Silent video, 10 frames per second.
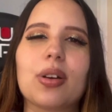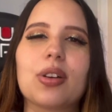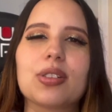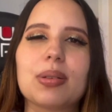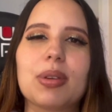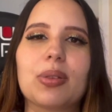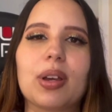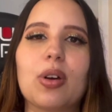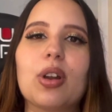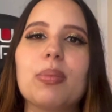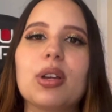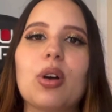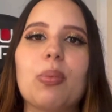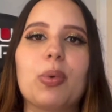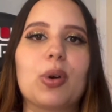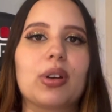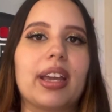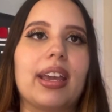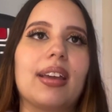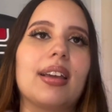reconocimiento económico
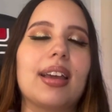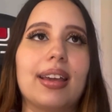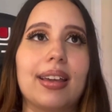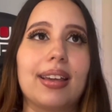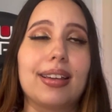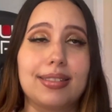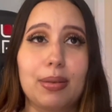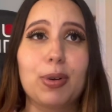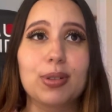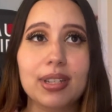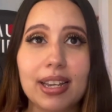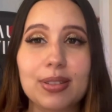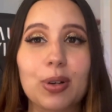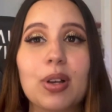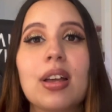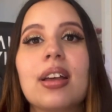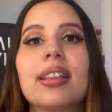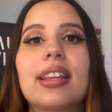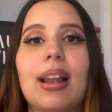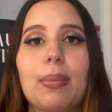porque eh, este proceso
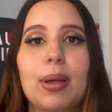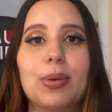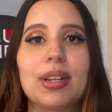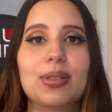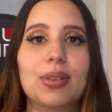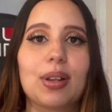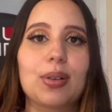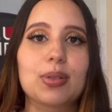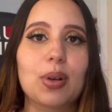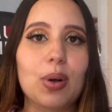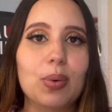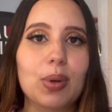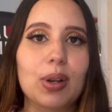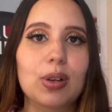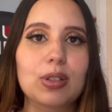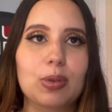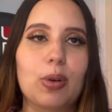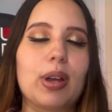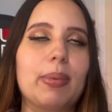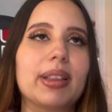de la maduración de los óvulos,
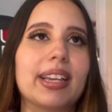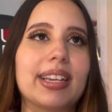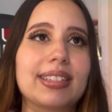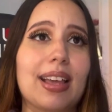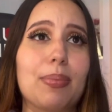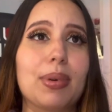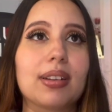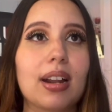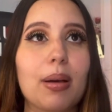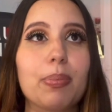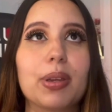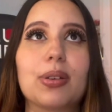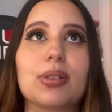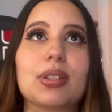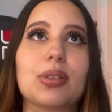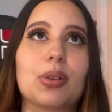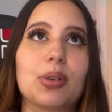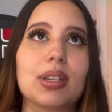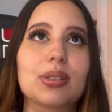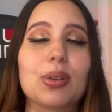obviamente que sean más rápidos y
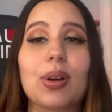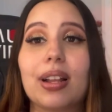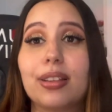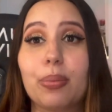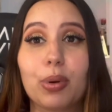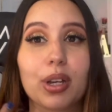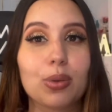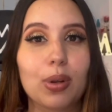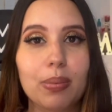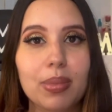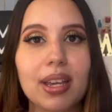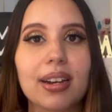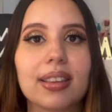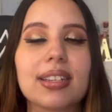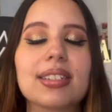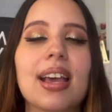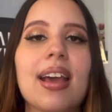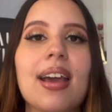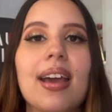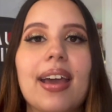todo esto, el tiempo que tú le inviertes,
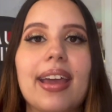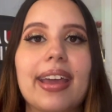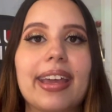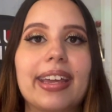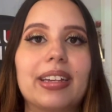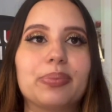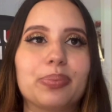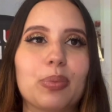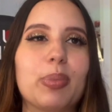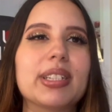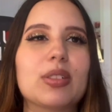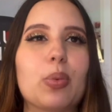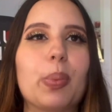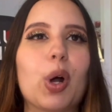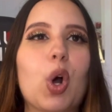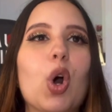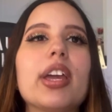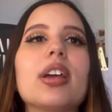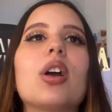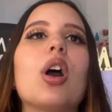eh, pues es un poco
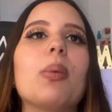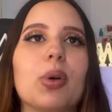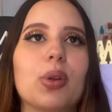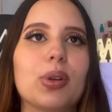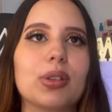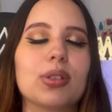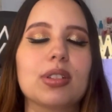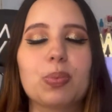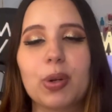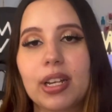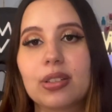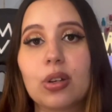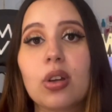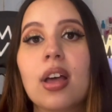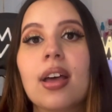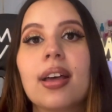incómodo, entonces por eso